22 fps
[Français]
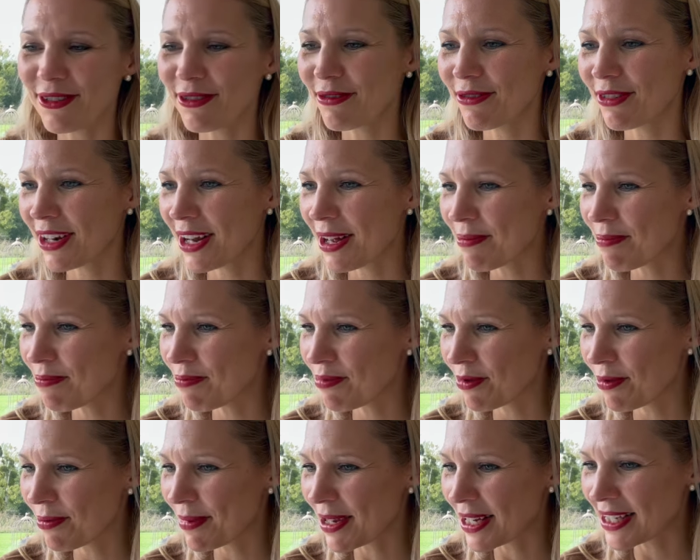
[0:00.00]
Donc voilà
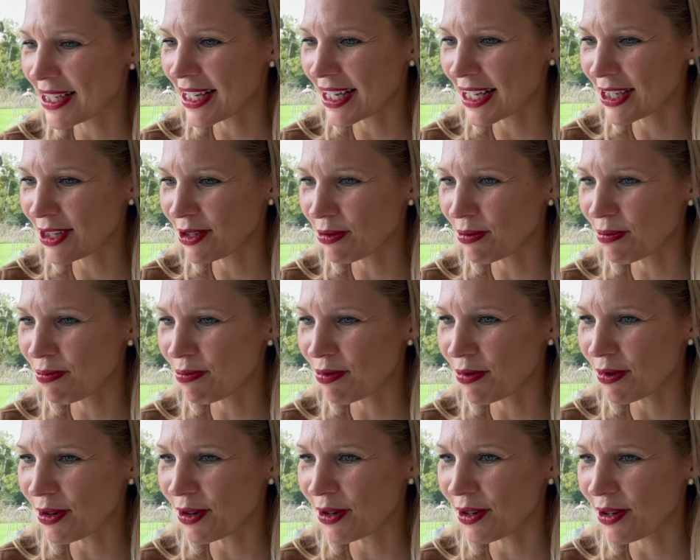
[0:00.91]
pour ma sélection
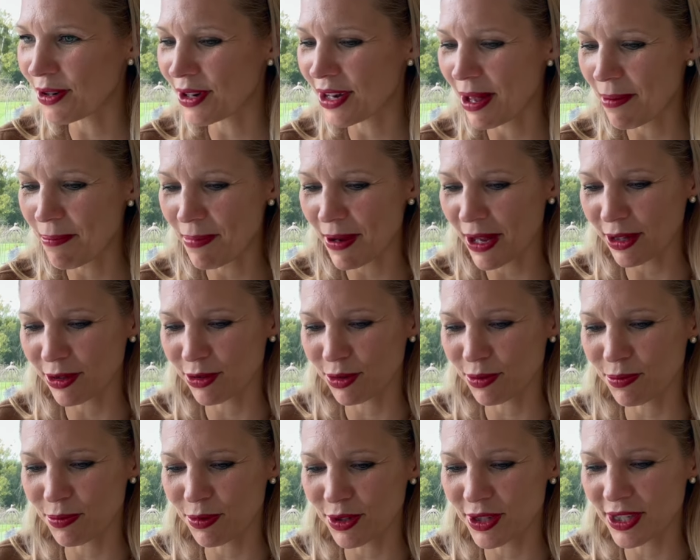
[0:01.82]
pour la paire
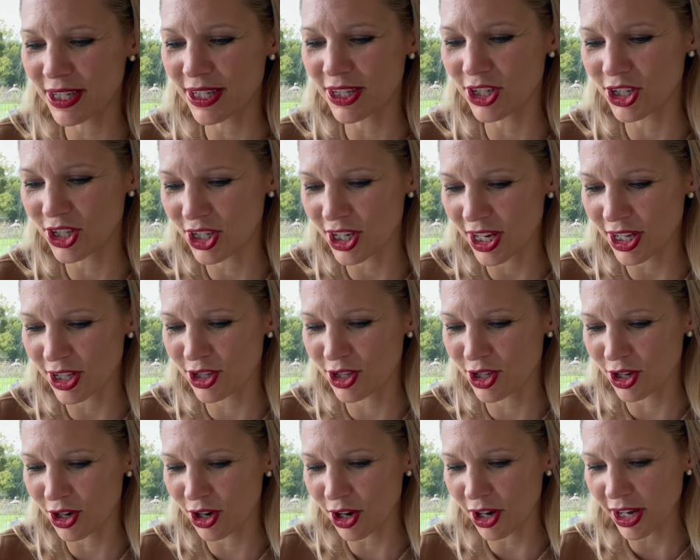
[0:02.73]
de bottines chez
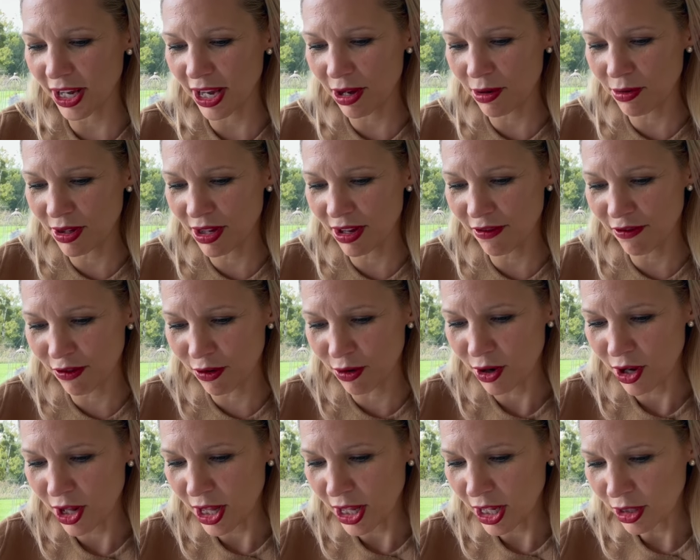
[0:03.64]
Dior. Et au
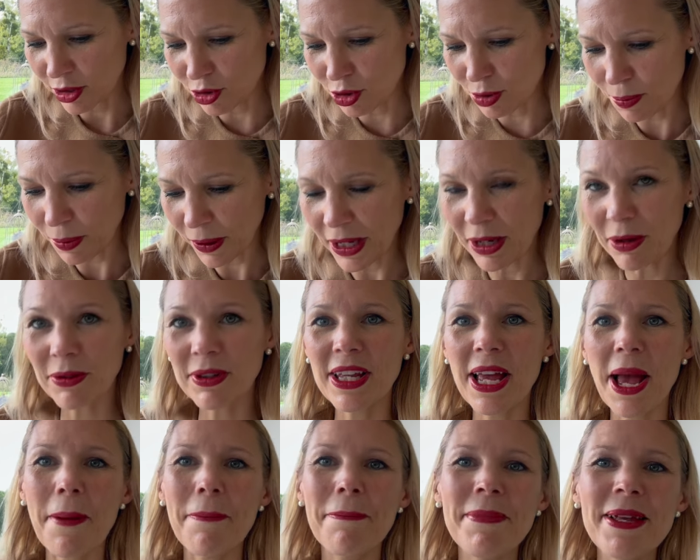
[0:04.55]
niveau du prix, on
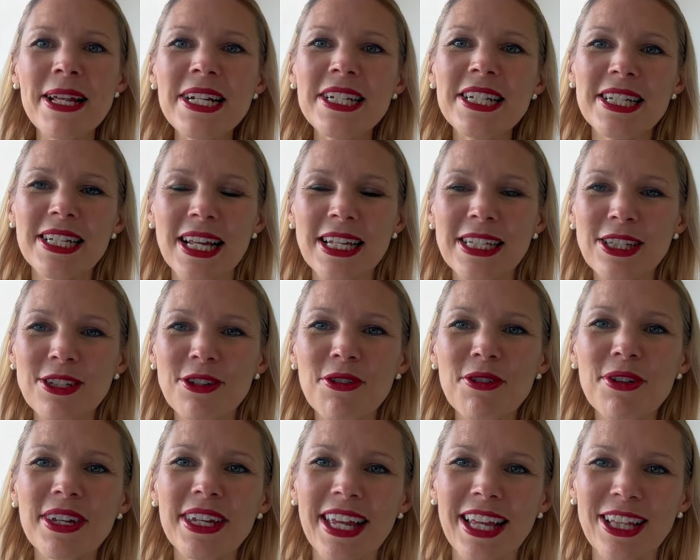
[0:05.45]
est à
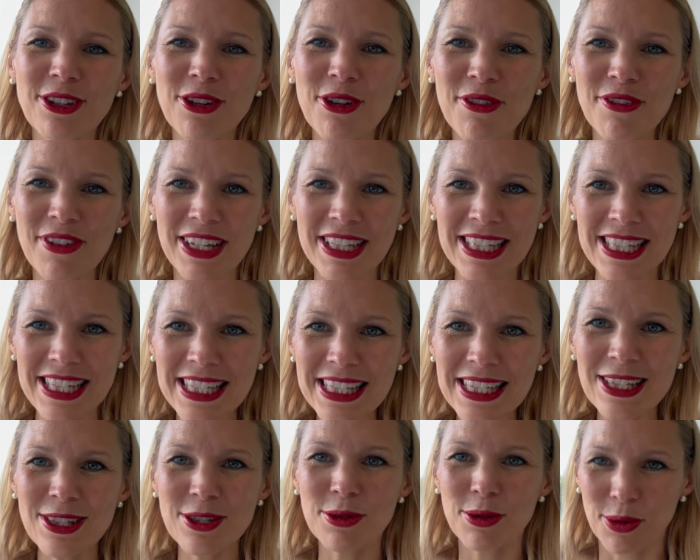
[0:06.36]

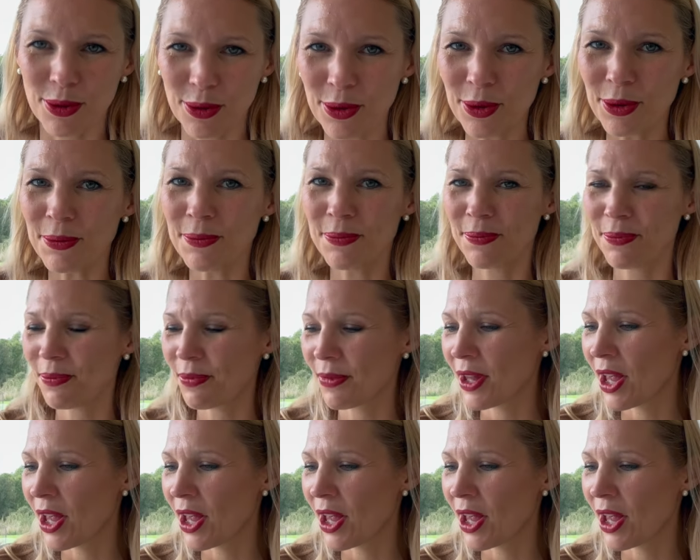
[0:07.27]
1590 euros.